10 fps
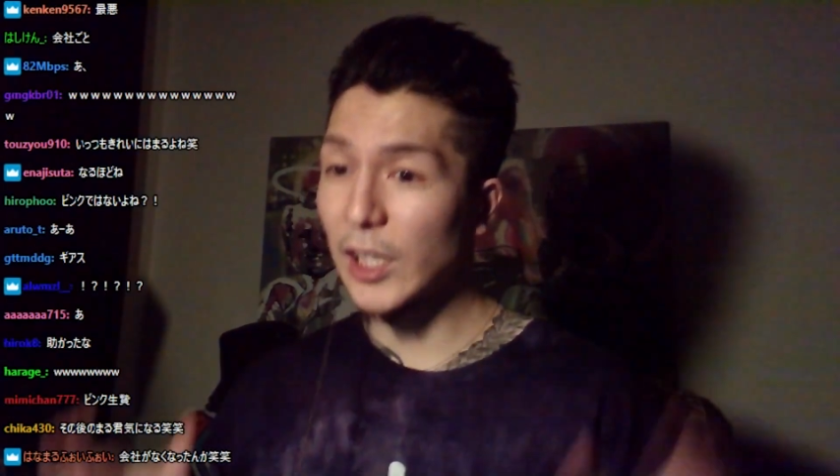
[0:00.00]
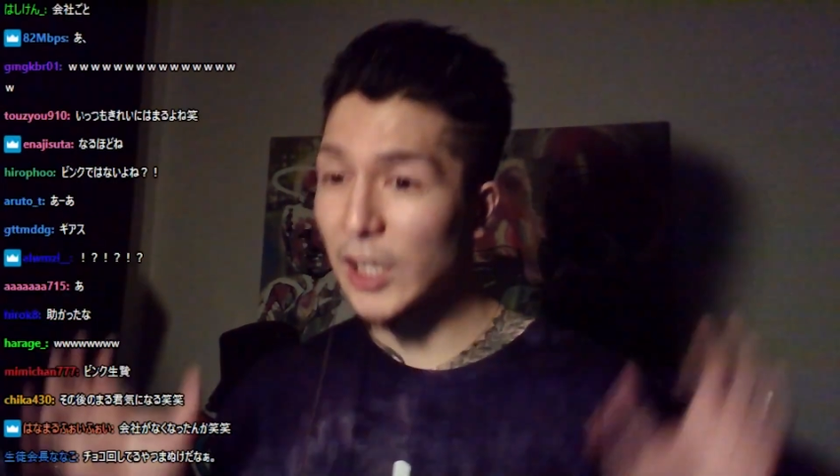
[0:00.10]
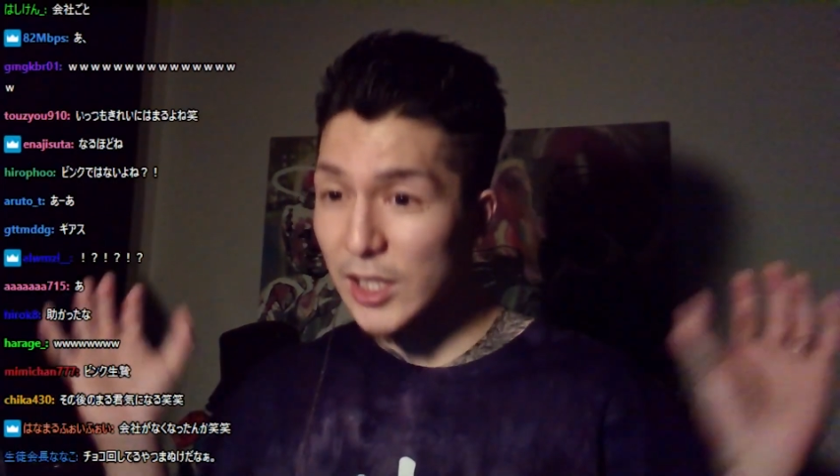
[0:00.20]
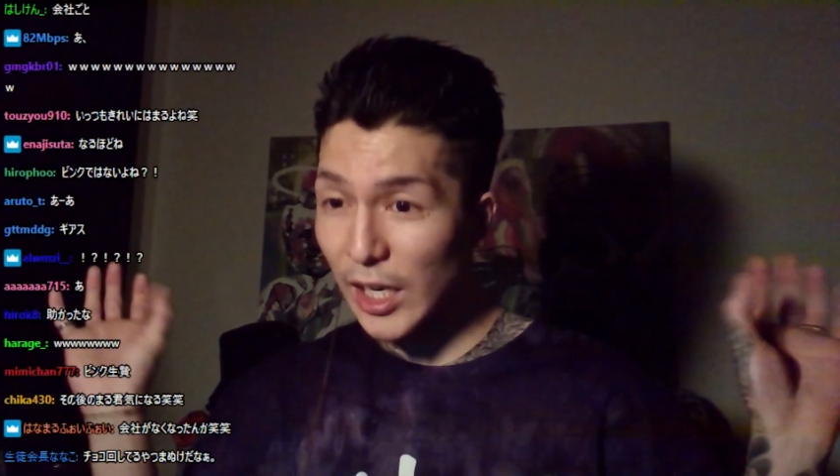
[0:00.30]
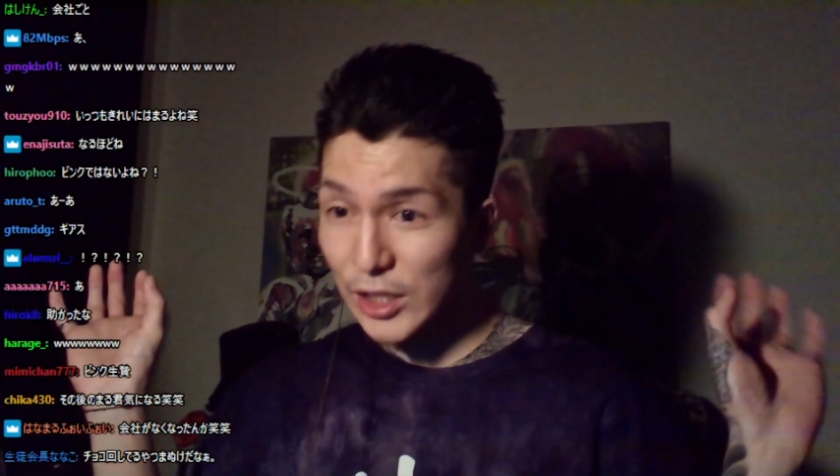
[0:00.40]

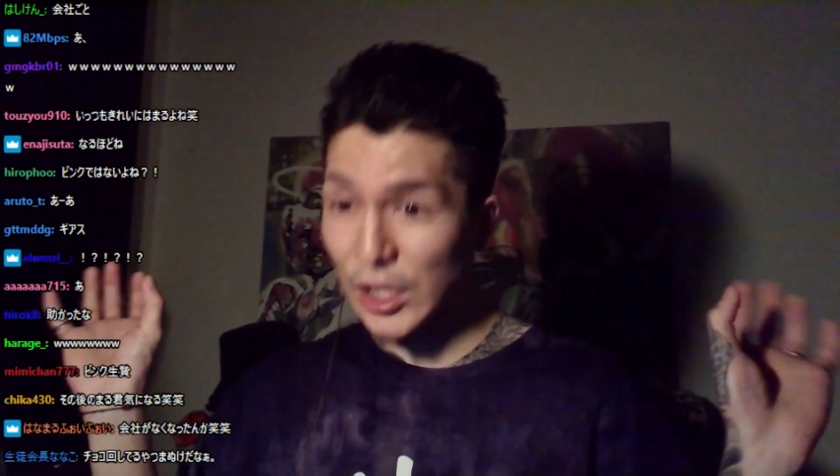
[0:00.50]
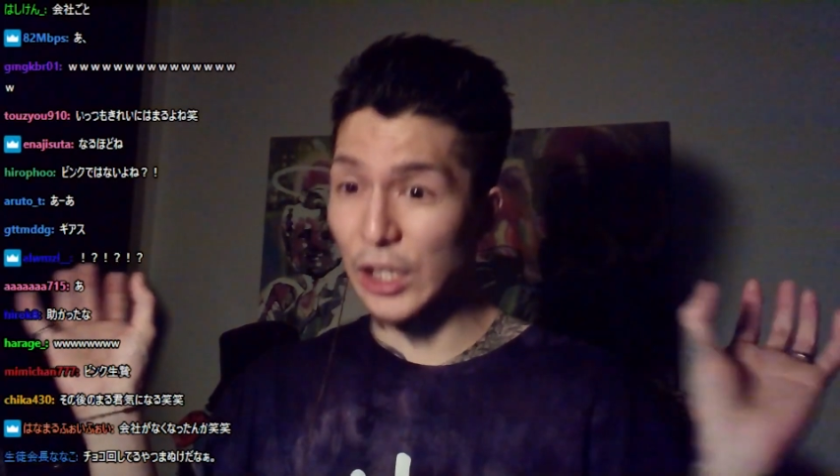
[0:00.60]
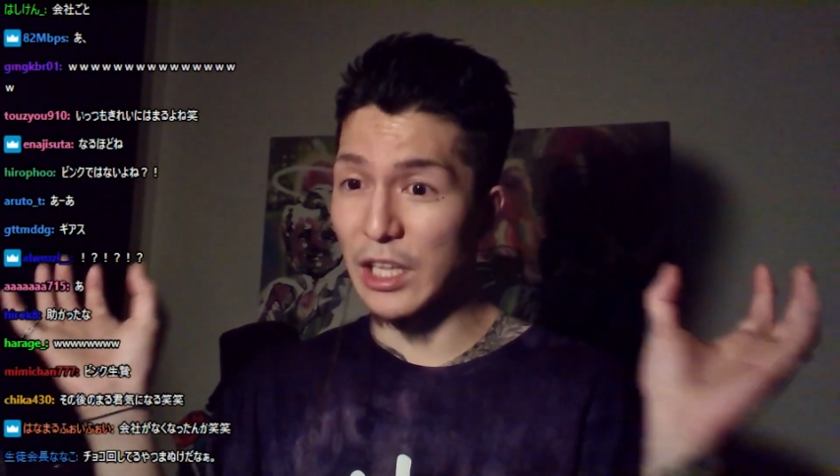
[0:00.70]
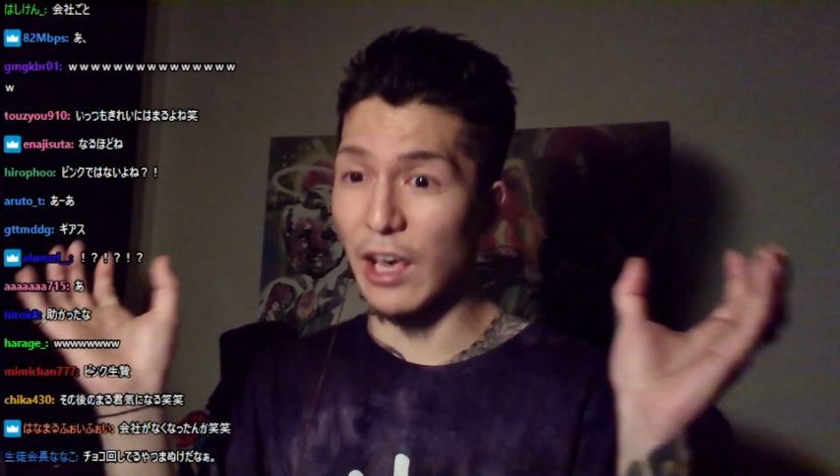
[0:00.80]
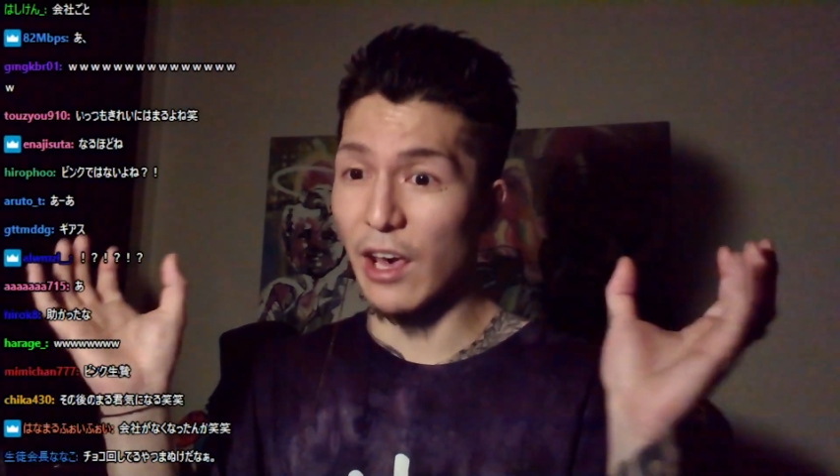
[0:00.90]
奇跡
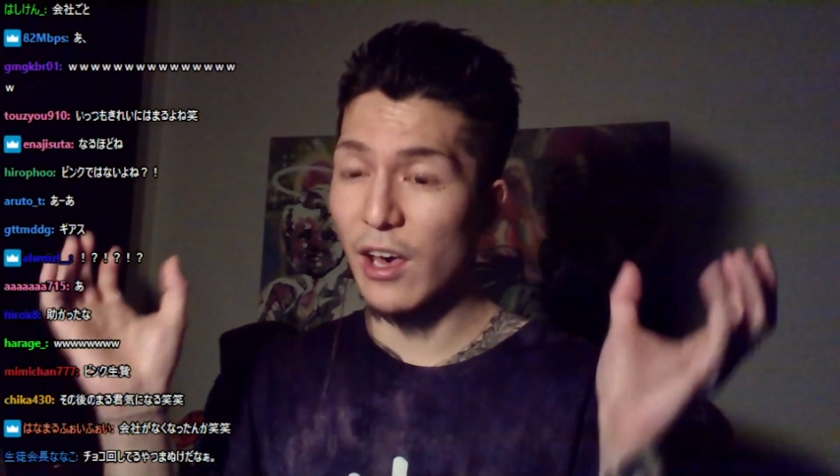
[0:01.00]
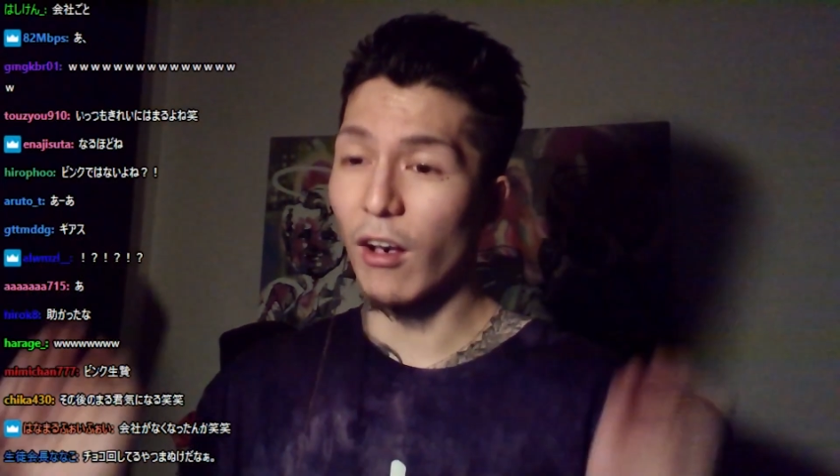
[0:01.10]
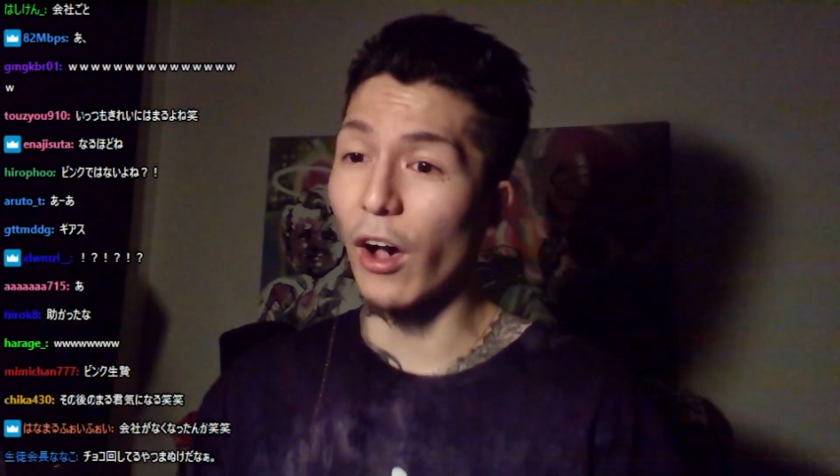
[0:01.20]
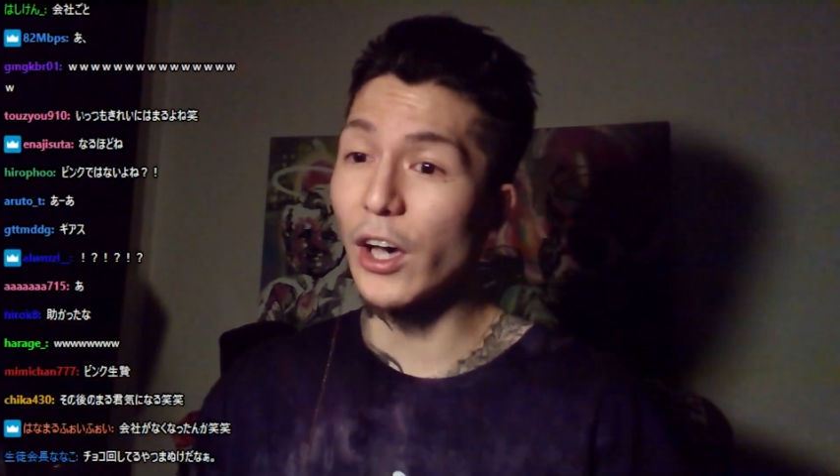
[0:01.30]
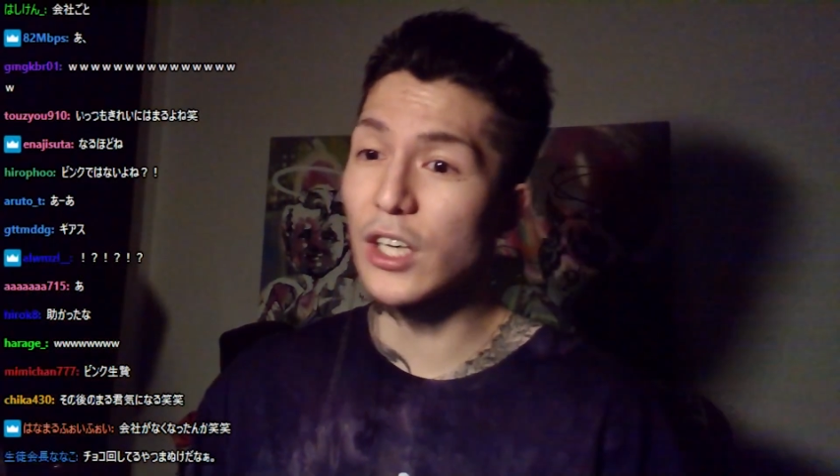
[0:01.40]
的に
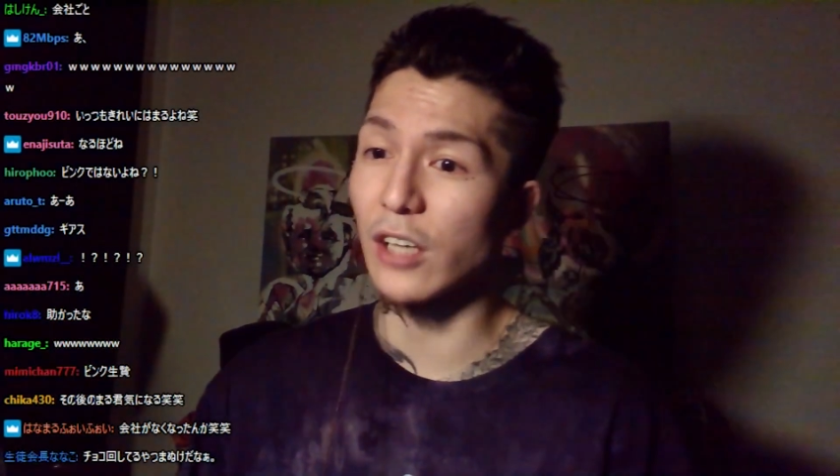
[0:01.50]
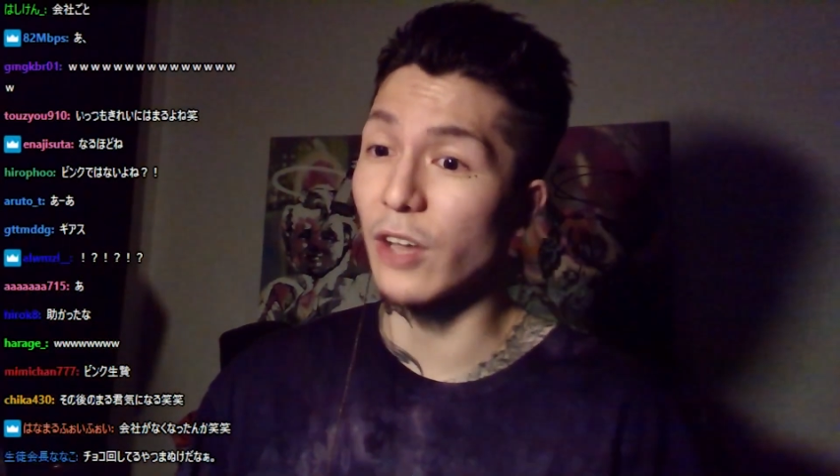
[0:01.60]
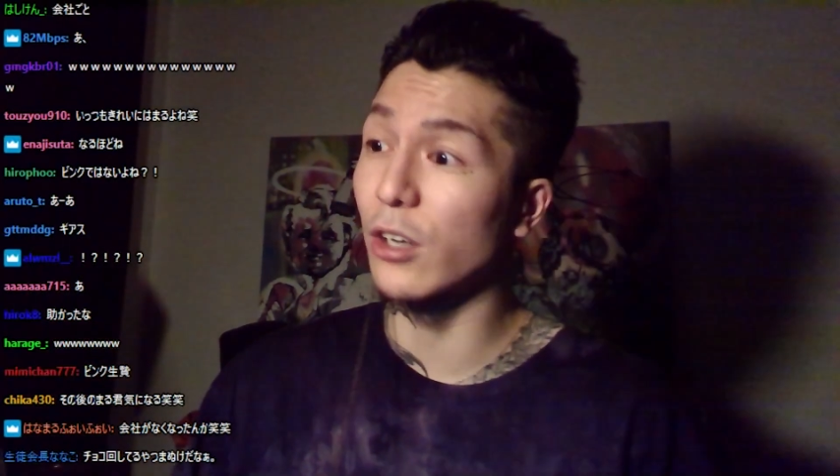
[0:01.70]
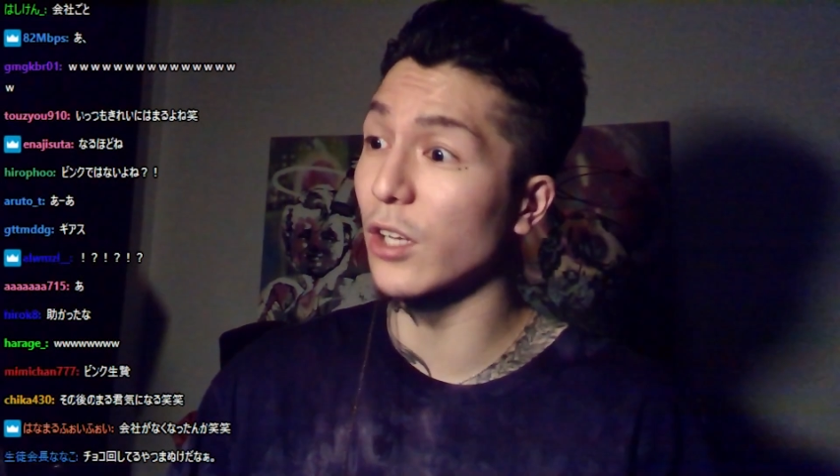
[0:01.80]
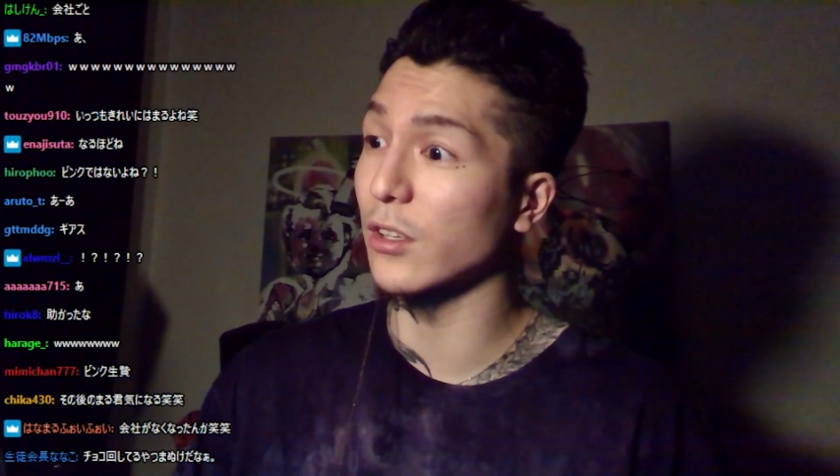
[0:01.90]
会社が
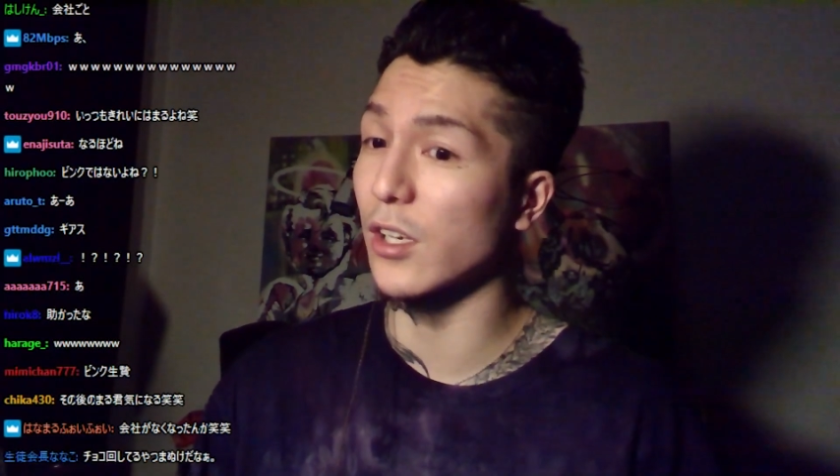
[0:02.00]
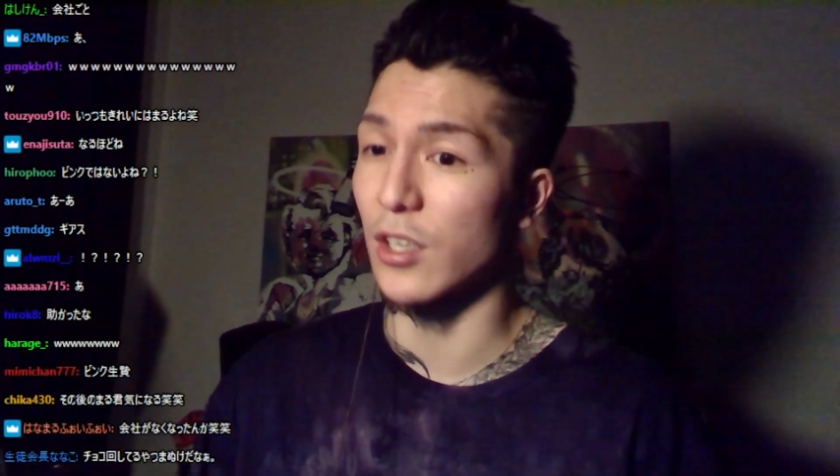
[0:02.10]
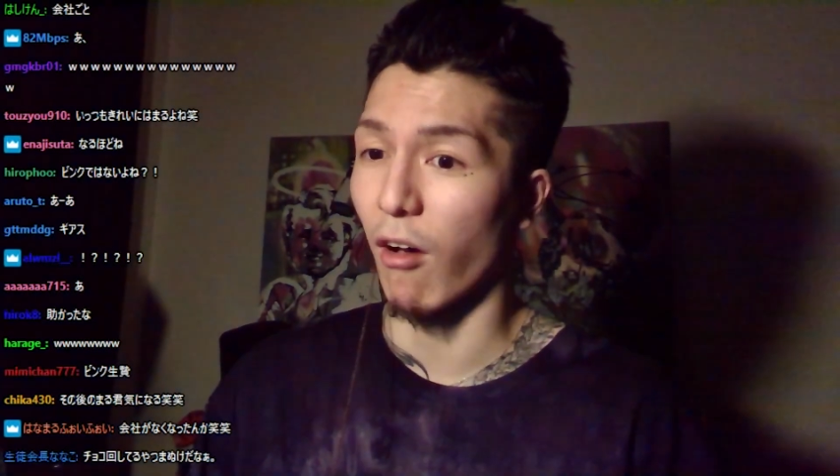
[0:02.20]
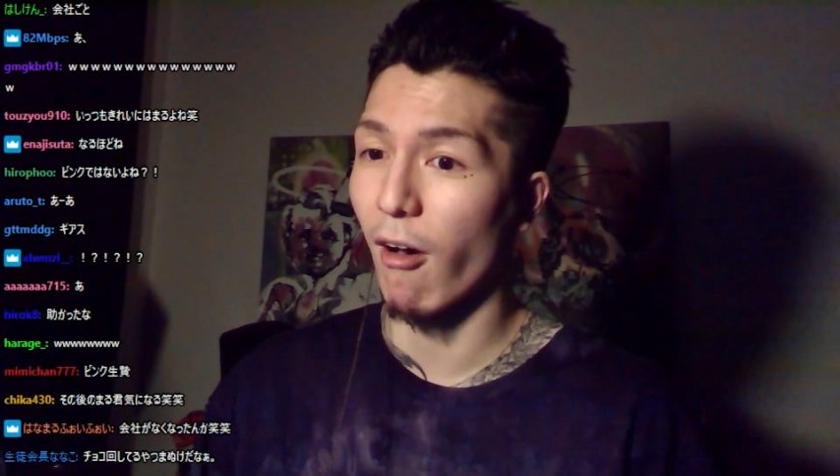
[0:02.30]
なくなったっちゃう。